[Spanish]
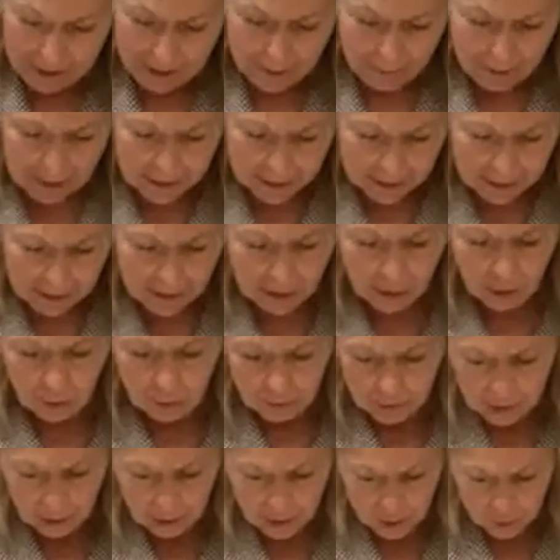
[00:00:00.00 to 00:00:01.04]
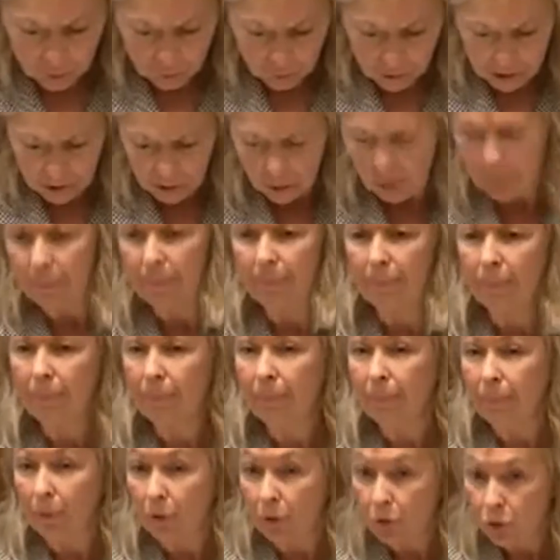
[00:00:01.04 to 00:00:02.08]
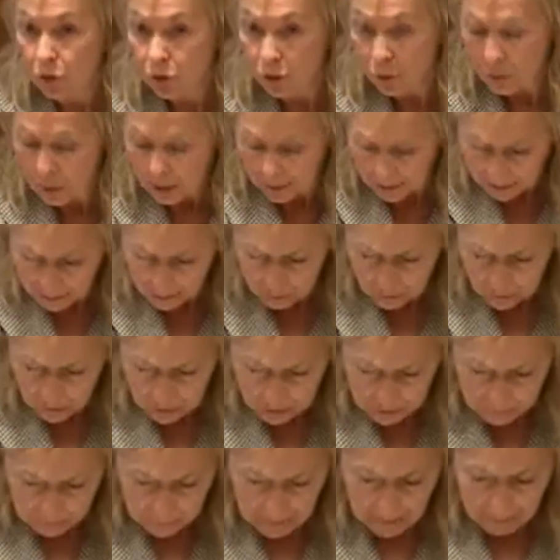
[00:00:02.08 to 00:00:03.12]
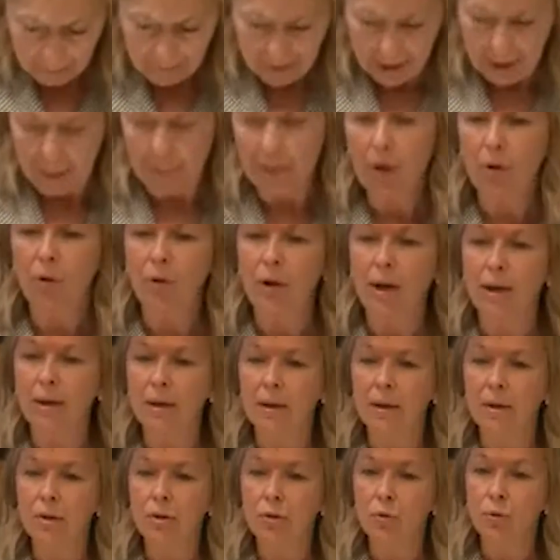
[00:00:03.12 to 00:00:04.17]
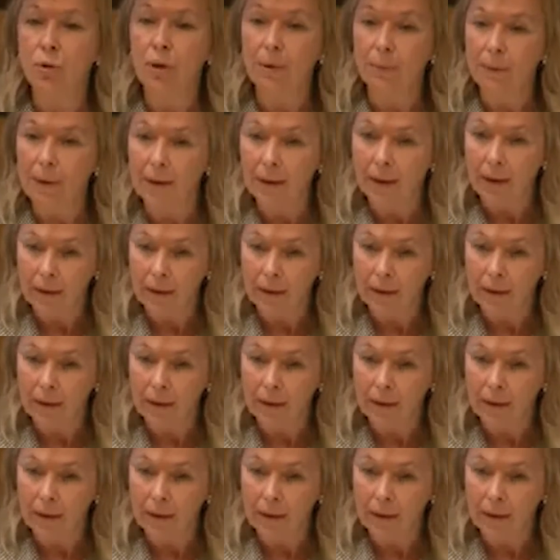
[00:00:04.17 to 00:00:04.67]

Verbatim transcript: qué va a hacer el Gobierno asturiano por los ciudadanos para mejorar su nivel